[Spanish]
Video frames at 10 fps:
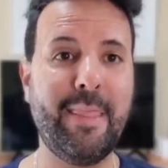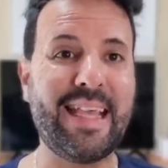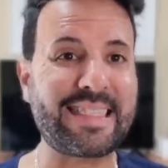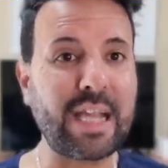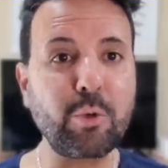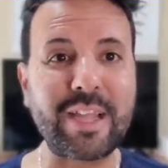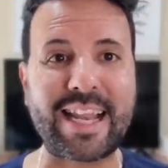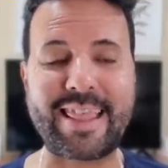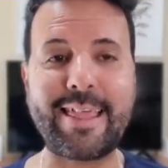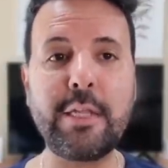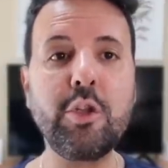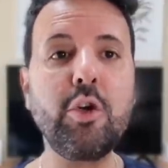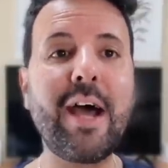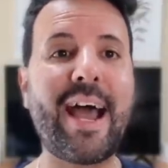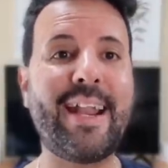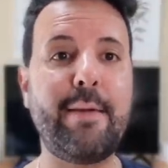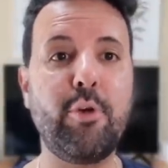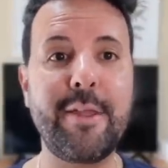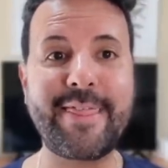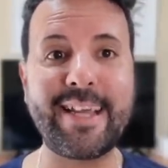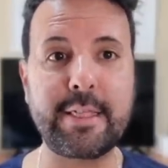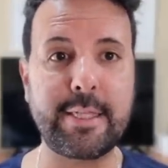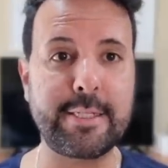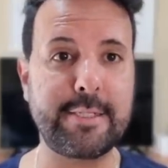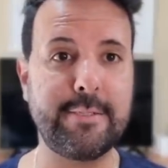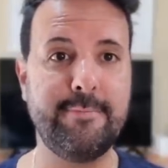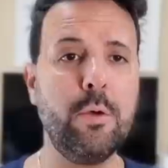está utilizando anabolizantes.